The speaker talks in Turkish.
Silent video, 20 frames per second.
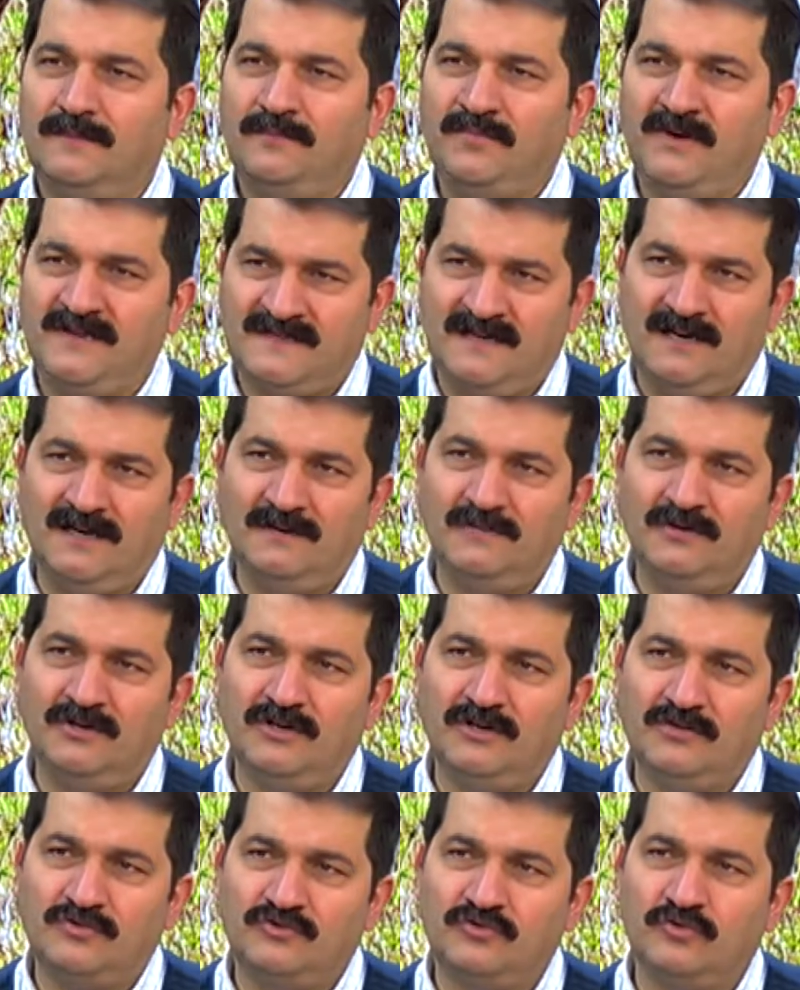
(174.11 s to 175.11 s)

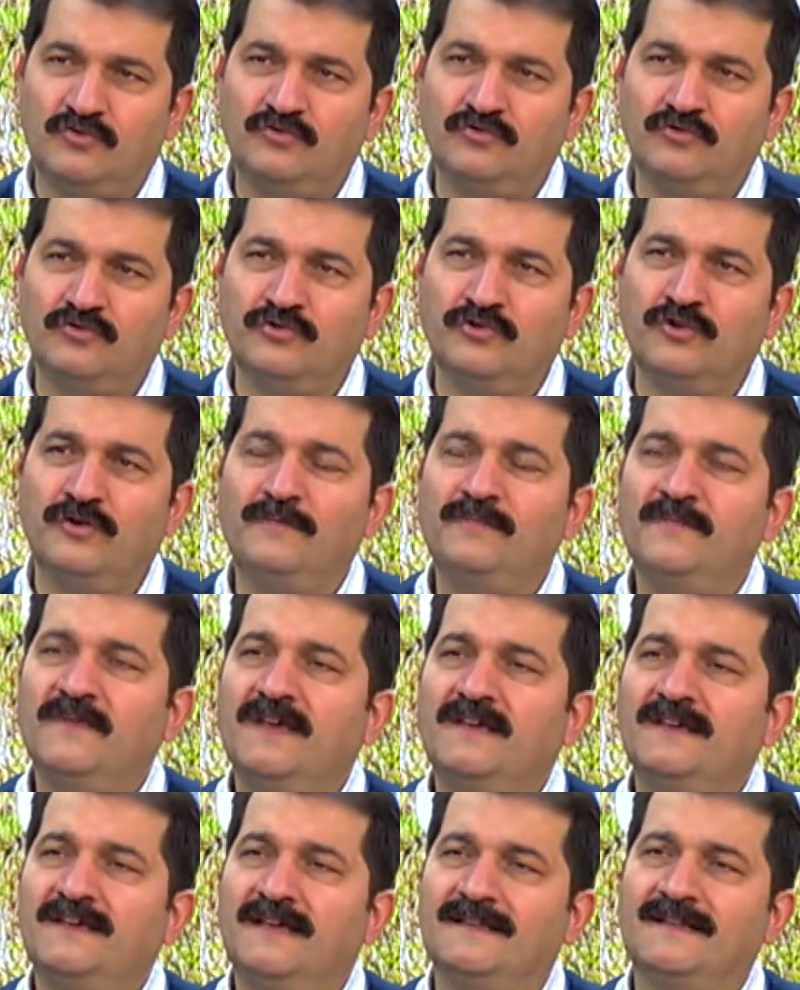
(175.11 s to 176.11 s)
pazarlama sorununu
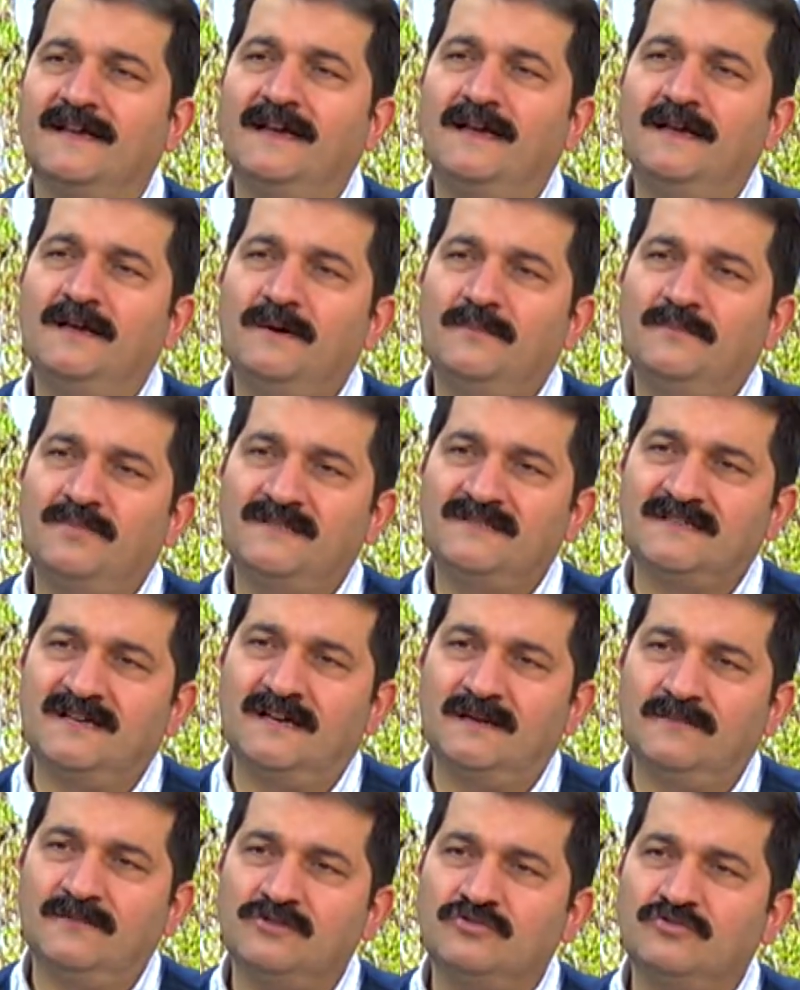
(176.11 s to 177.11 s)
ya da
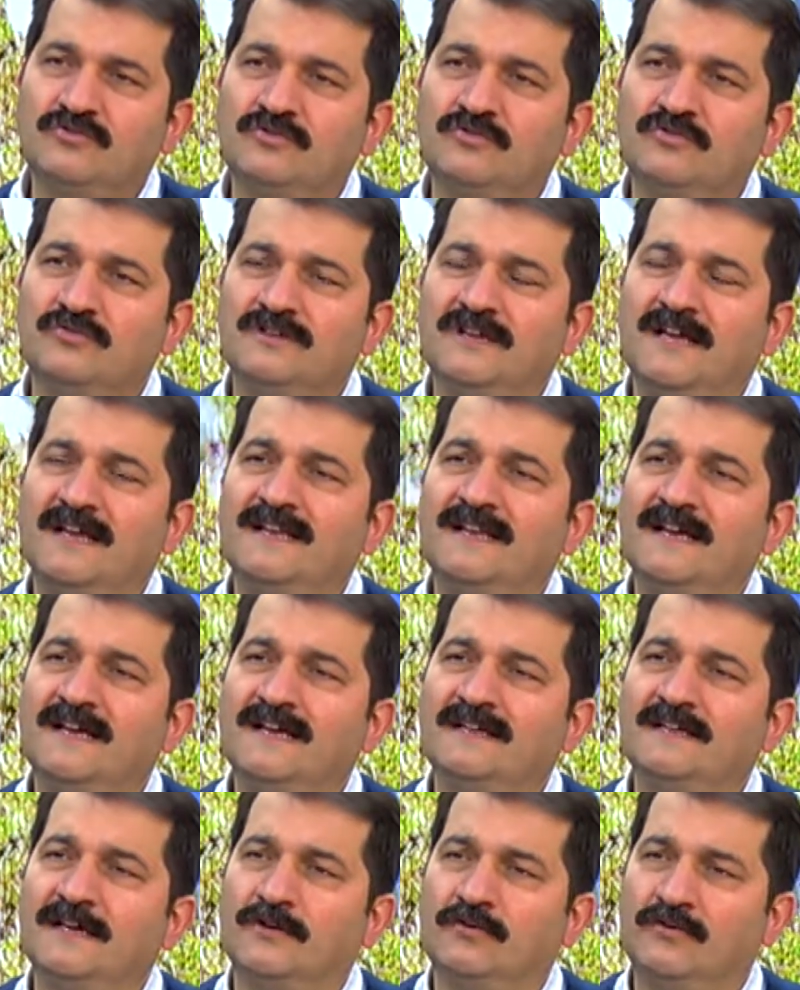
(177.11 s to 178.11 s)
pazarlama sorununa ne
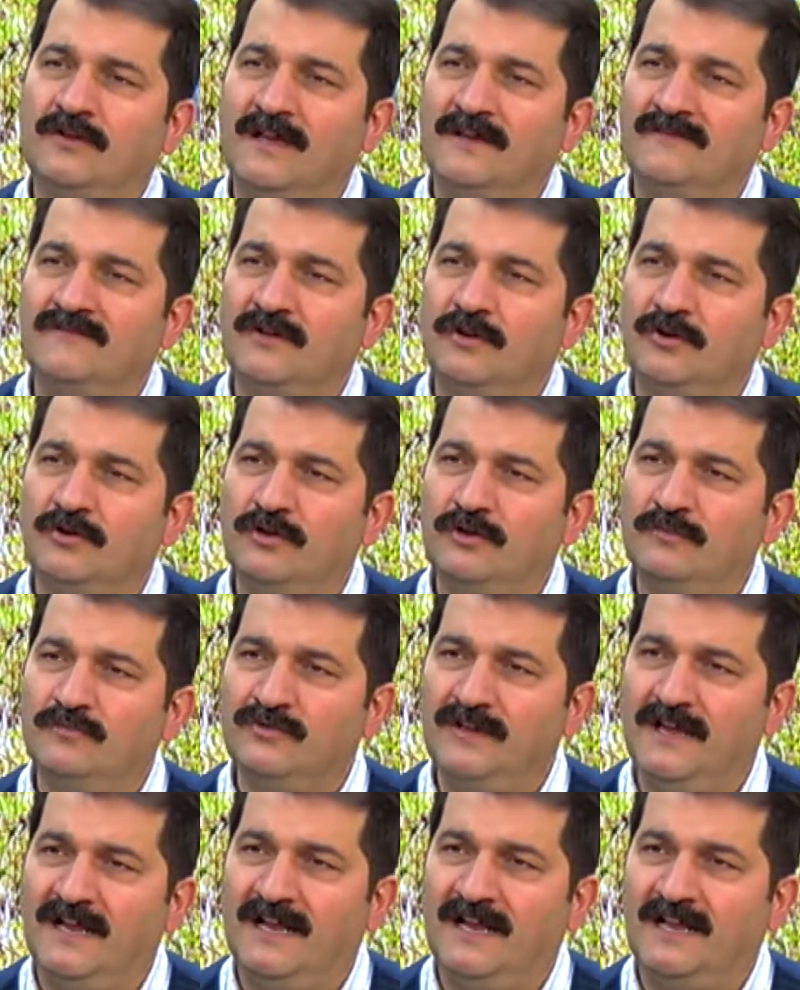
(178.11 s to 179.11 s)
kadar önem veriliyor
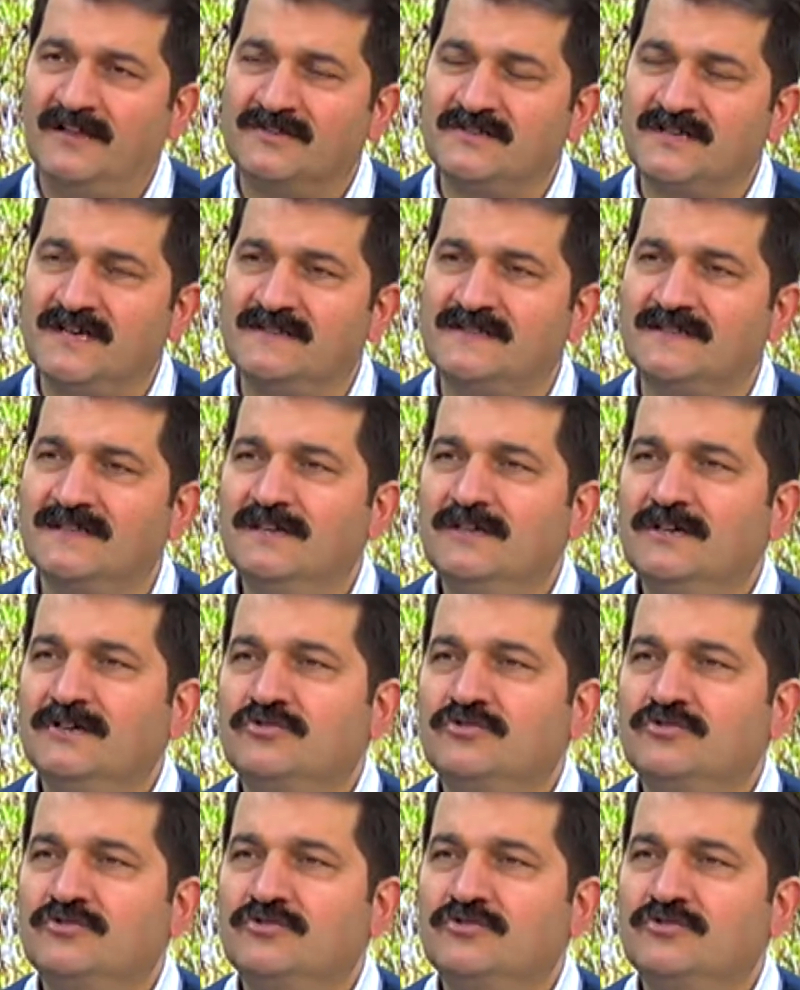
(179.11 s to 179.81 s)
bunu ele alacağız.